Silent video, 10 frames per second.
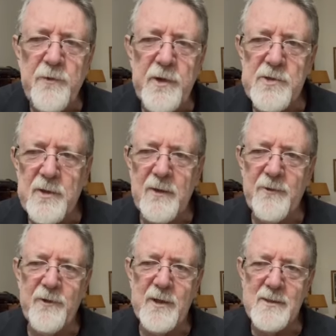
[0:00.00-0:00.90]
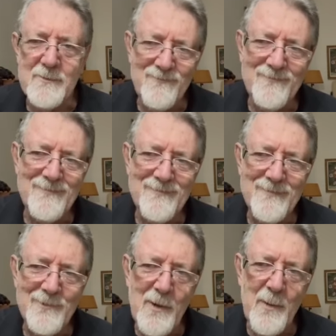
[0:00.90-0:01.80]
vídeo que ele fez.
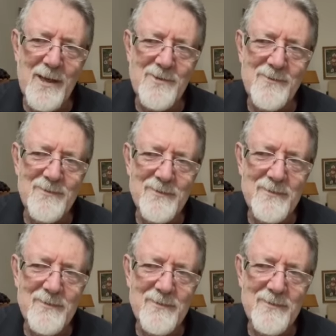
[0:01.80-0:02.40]
Um abraço.